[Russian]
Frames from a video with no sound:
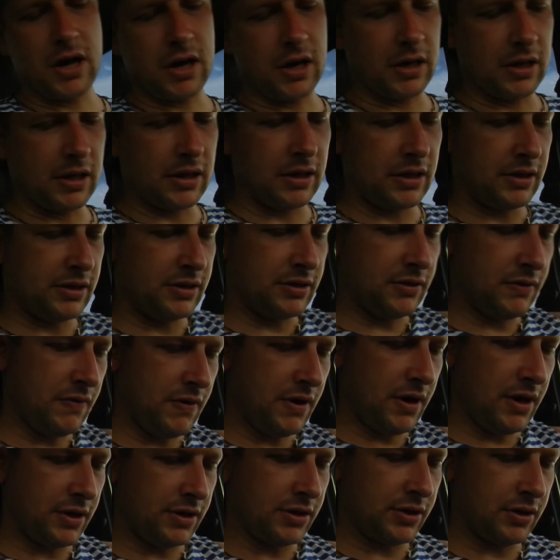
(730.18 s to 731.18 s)
как она
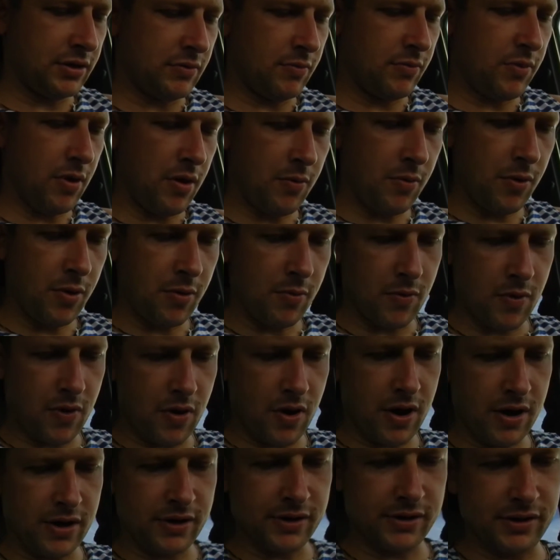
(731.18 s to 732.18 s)
называется, но,
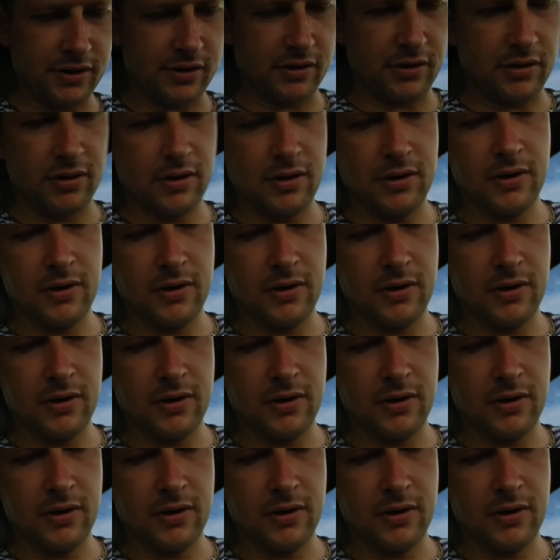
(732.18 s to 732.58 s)
по-моему, Айсин.